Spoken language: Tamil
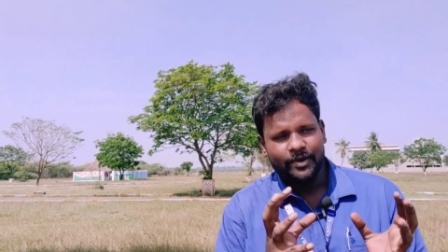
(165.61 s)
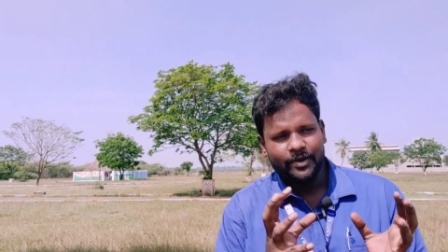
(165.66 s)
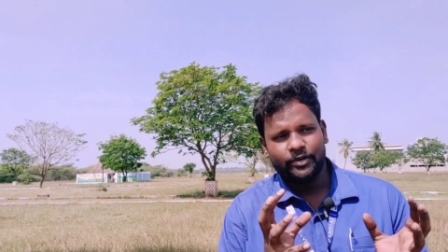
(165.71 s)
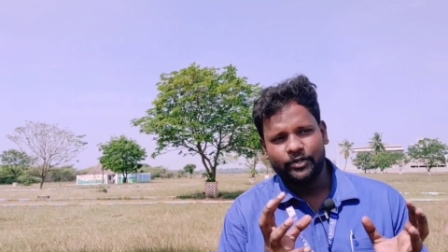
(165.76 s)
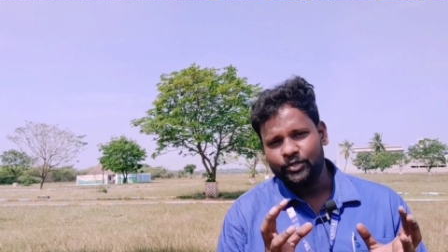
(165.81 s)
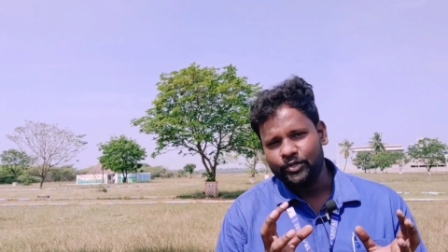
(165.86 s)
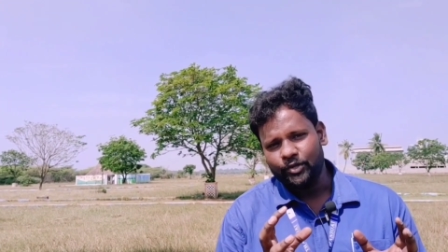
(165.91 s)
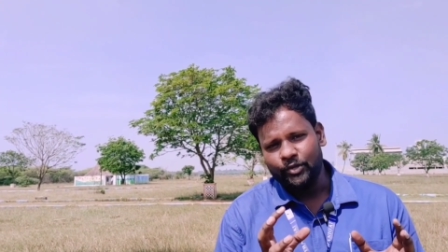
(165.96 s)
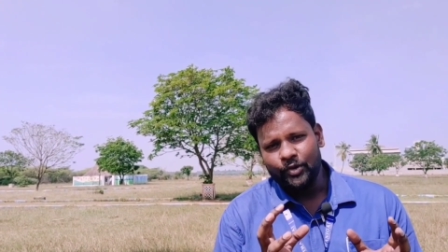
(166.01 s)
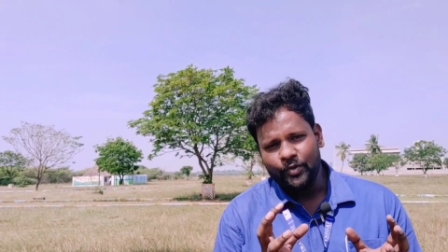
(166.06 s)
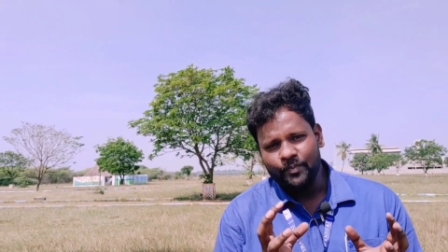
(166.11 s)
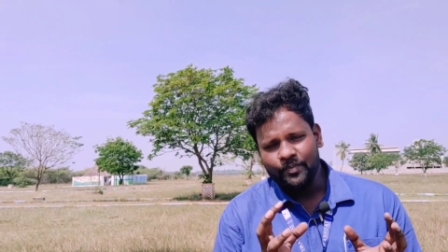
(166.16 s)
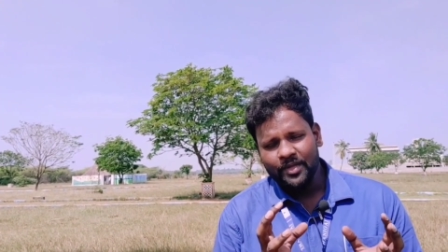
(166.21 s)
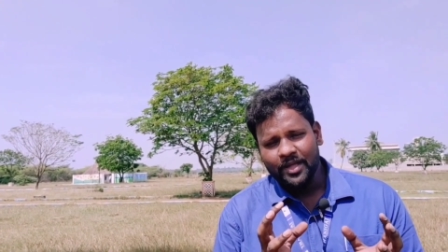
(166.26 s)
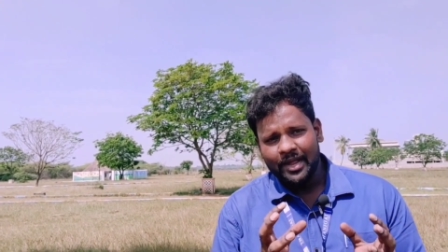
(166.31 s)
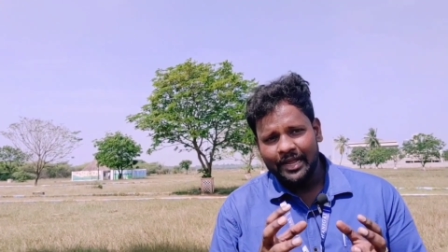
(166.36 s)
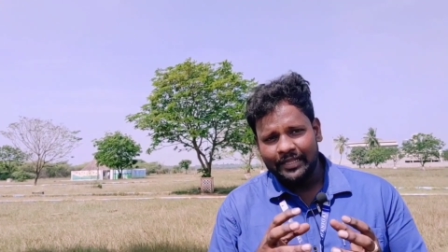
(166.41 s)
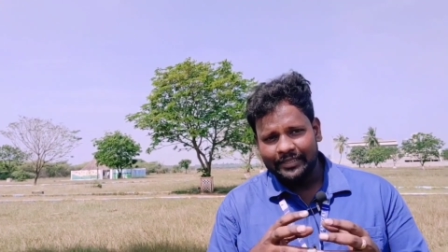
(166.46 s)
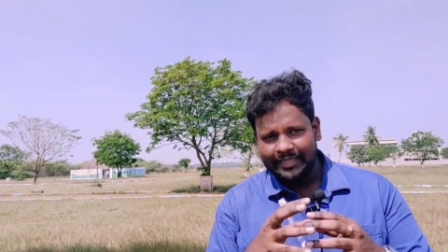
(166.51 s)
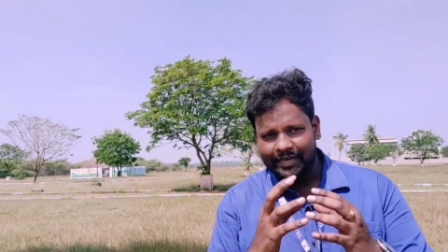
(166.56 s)
பண்ணுறதுக்கும்
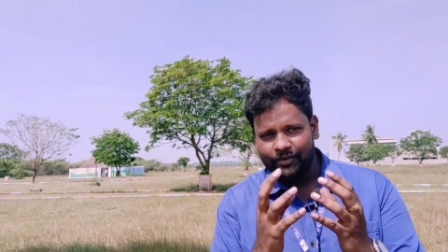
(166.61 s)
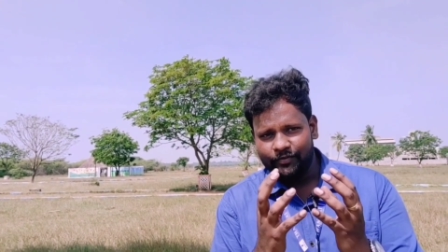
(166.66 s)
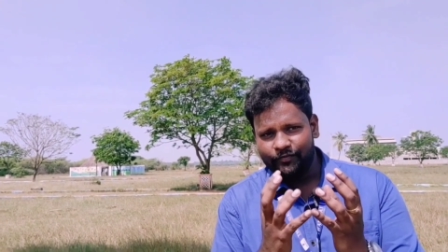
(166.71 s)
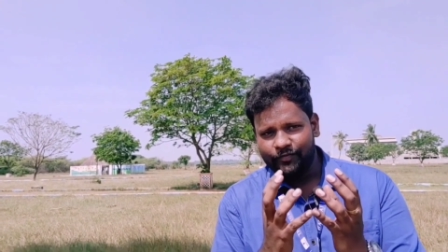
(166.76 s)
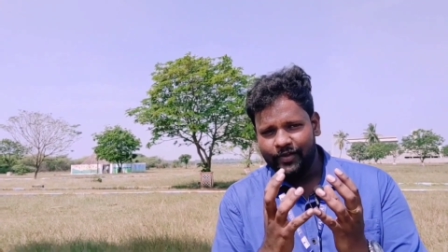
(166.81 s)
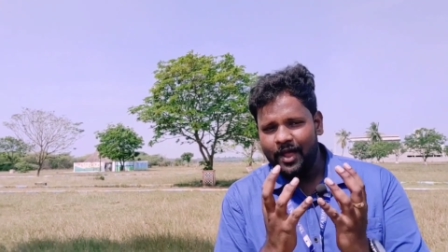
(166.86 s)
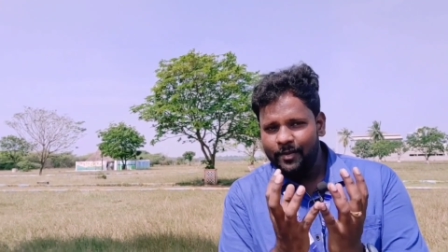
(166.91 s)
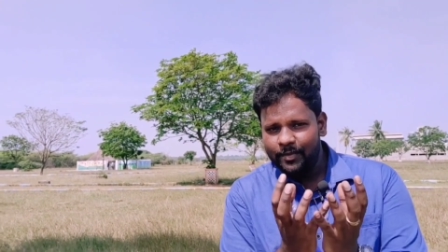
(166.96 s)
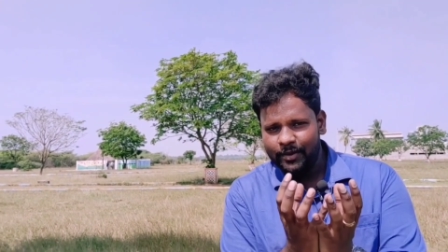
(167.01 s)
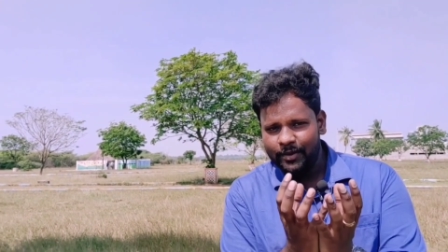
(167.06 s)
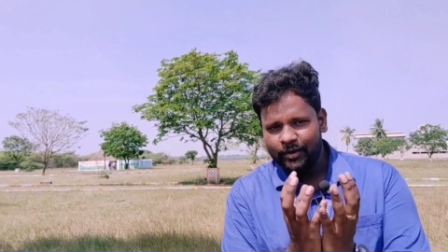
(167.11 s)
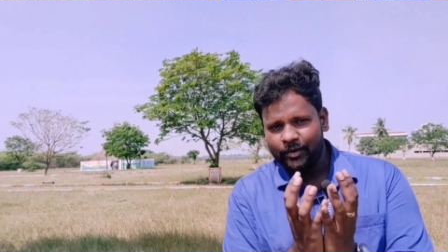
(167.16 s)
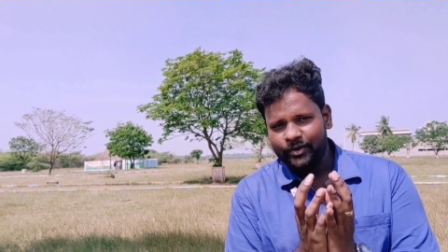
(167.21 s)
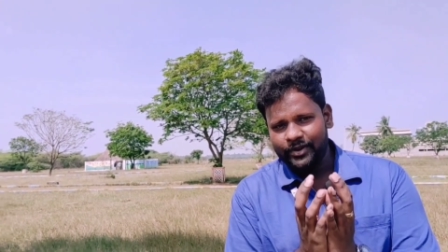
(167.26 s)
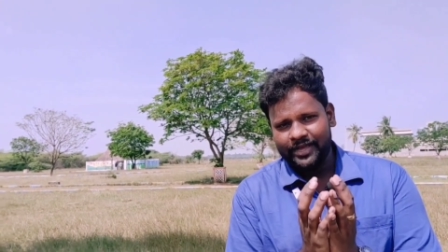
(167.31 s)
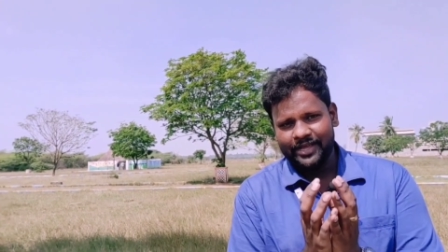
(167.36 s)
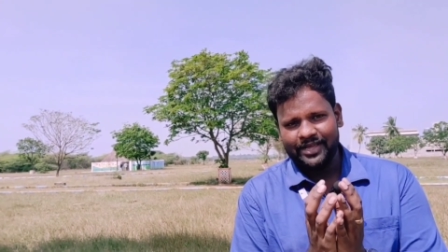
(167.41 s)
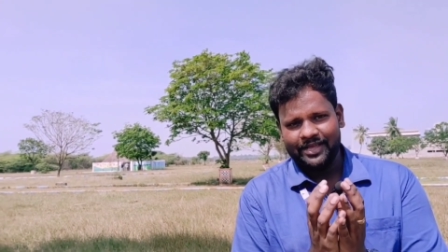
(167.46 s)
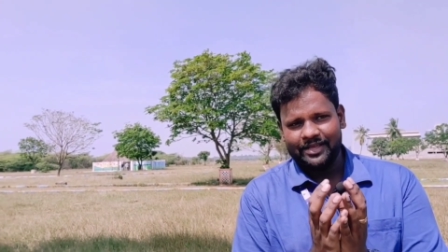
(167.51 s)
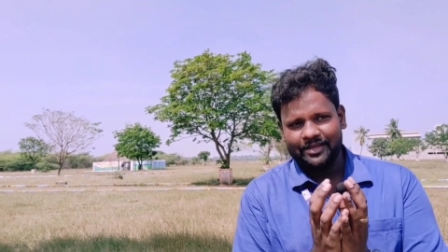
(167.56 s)
தன் ஃபேமிலி கூட